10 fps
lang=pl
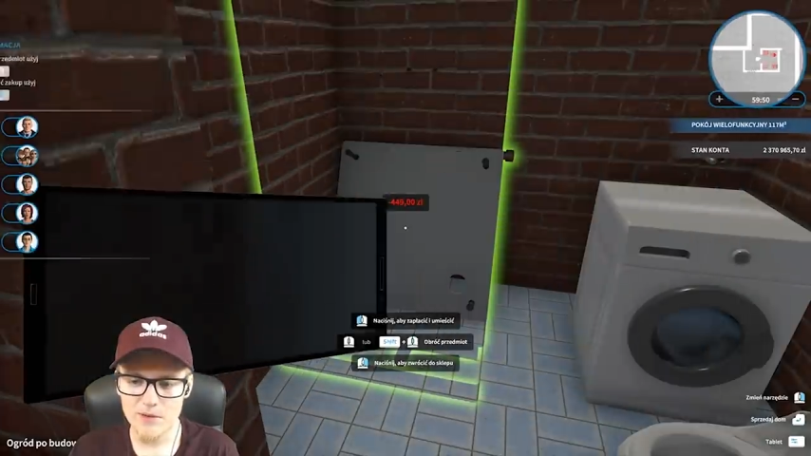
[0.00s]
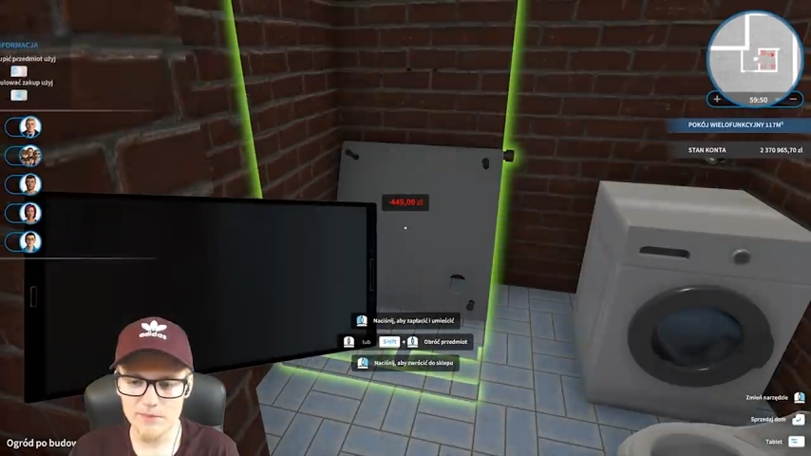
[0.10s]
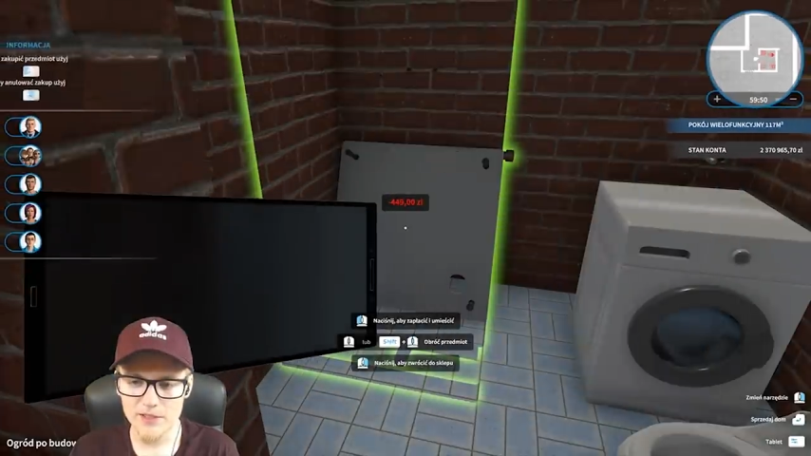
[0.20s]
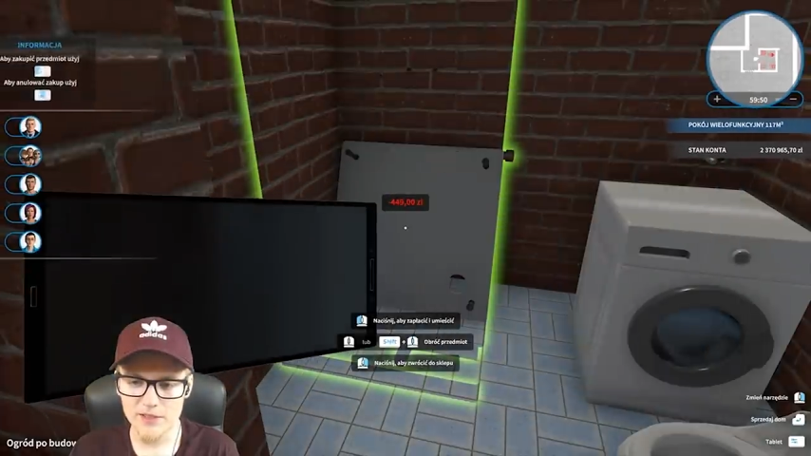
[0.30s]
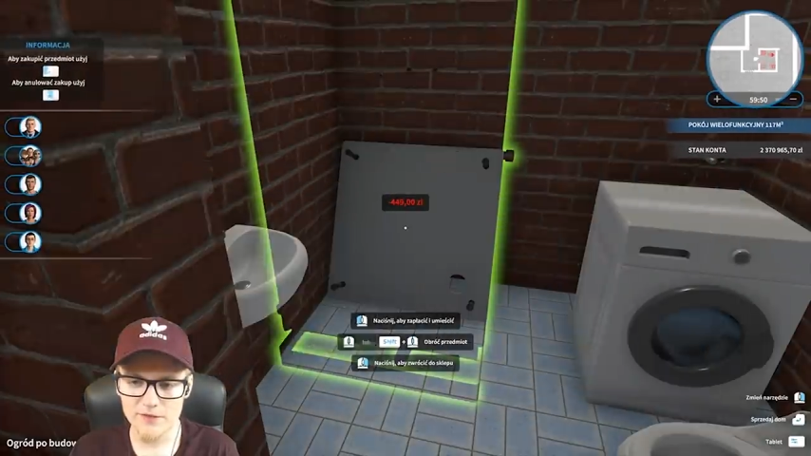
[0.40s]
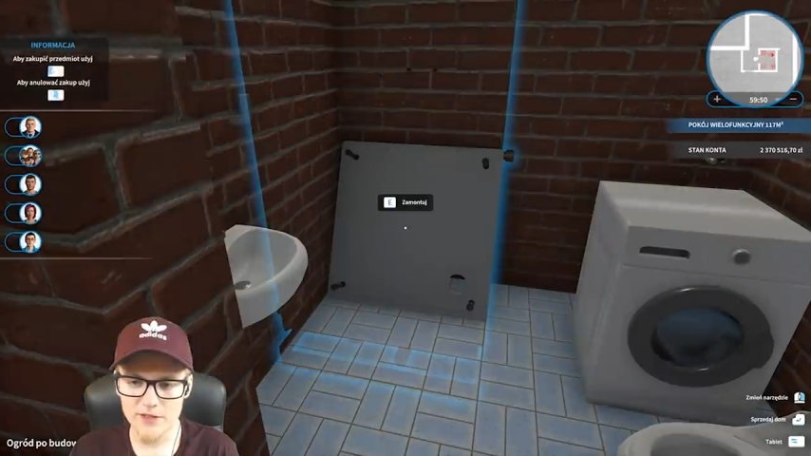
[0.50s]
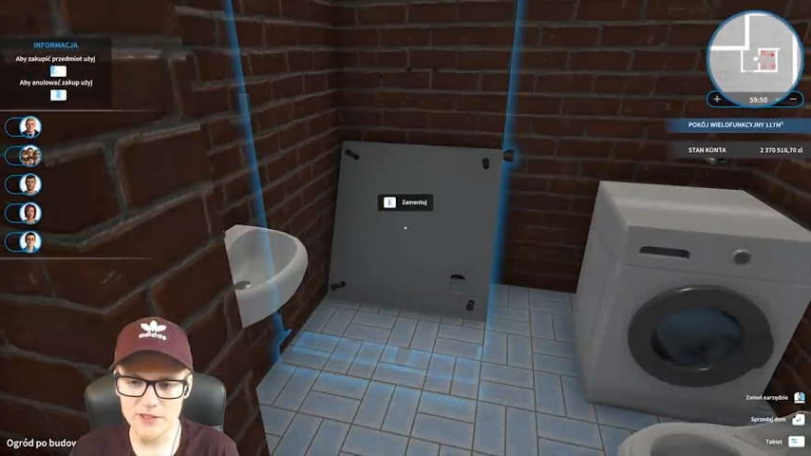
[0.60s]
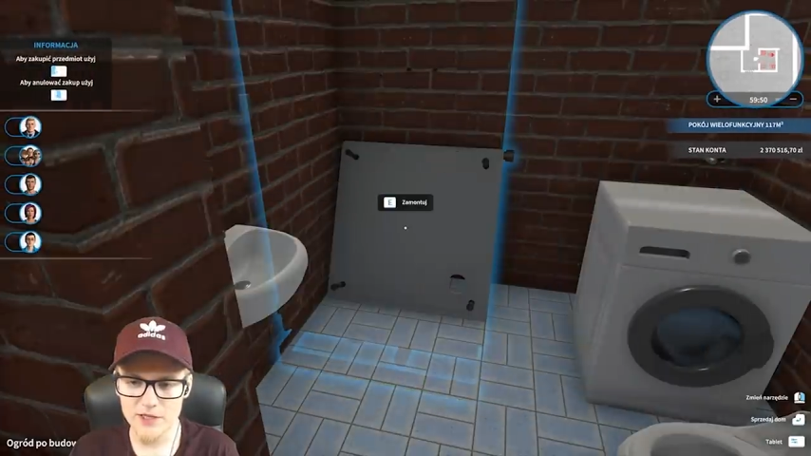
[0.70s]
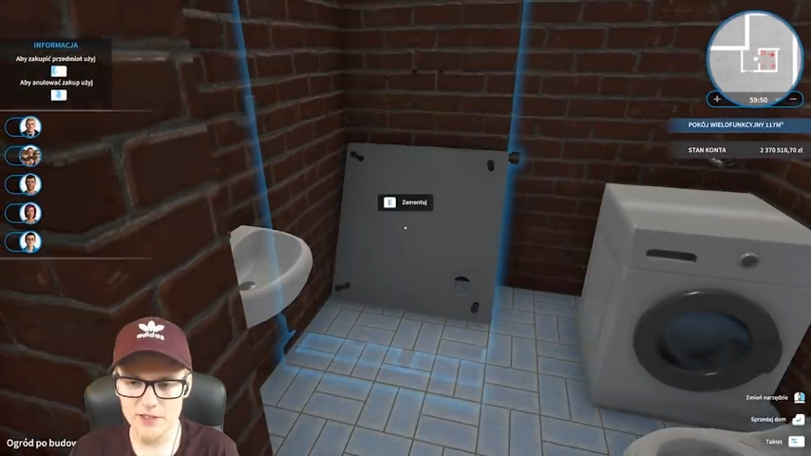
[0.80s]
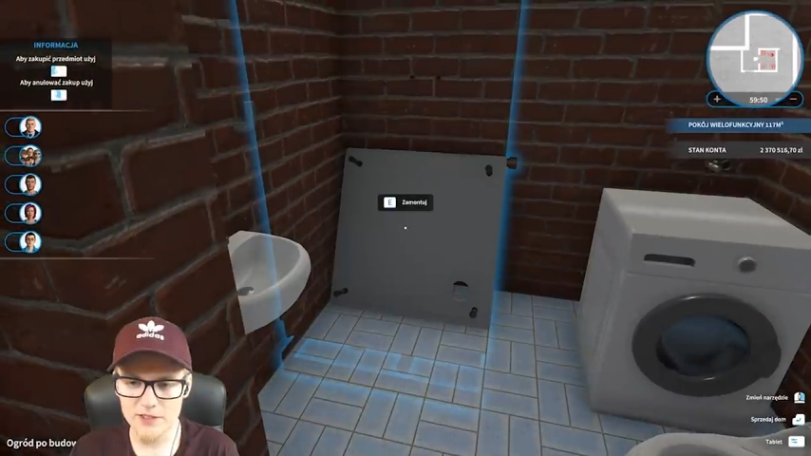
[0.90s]
Mam takie
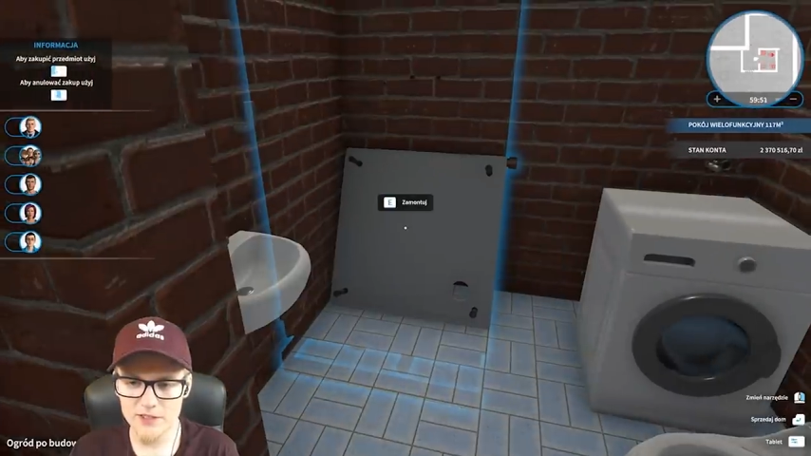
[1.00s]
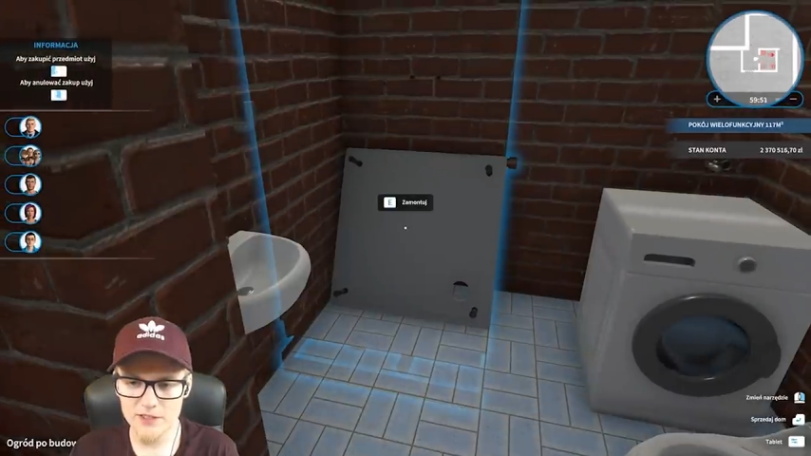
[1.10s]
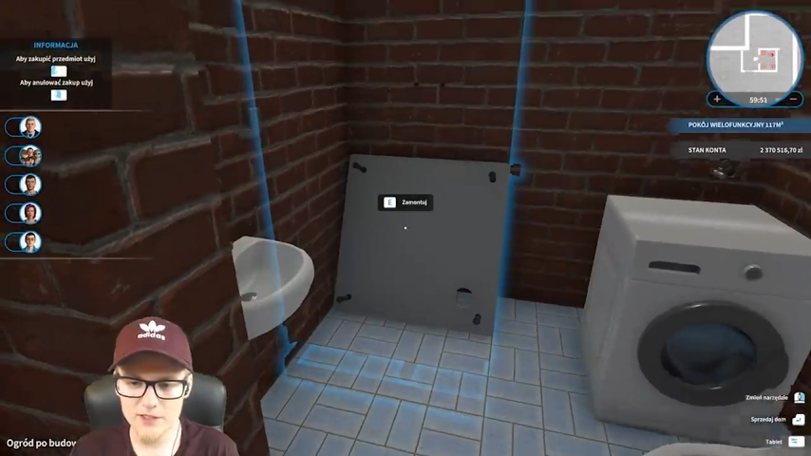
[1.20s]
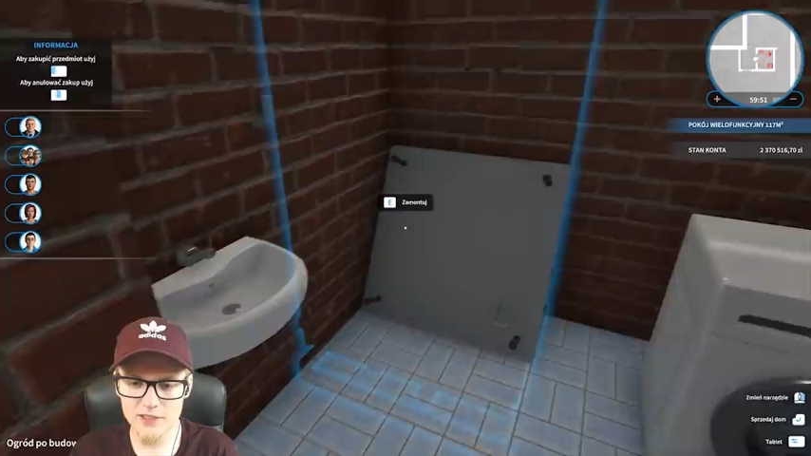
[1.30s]
wrażenie, że,